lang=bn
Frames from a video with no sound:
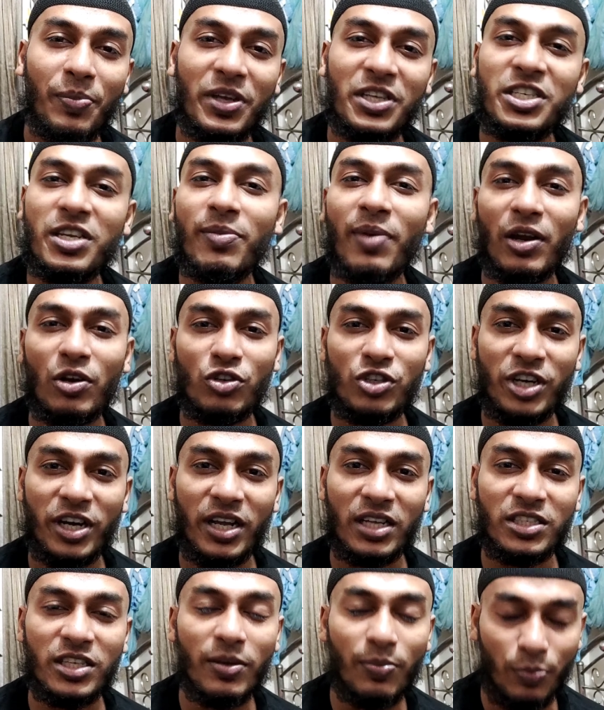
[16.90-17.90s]
বেশি
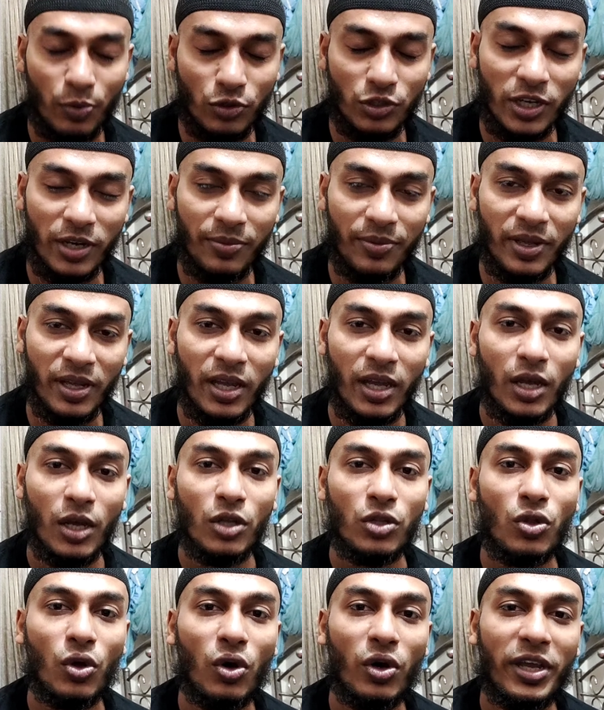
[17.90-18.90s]
মানুষের কাছে পৌঁছাবে
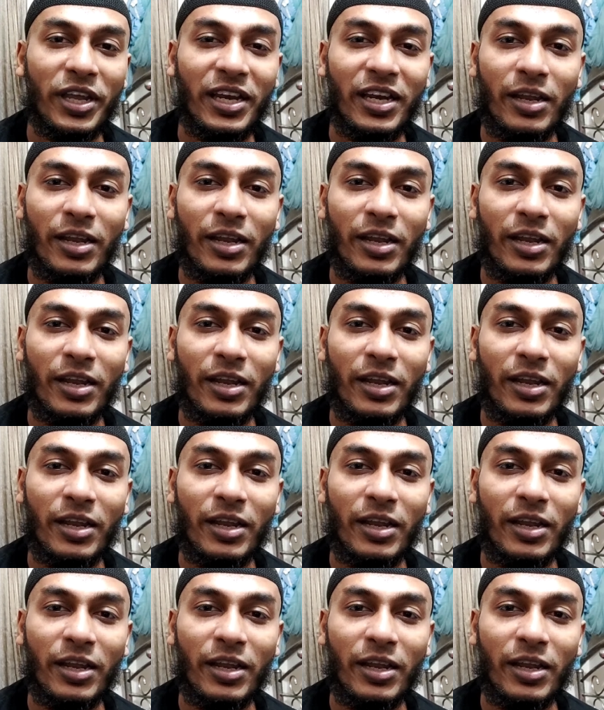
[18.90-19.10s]
তো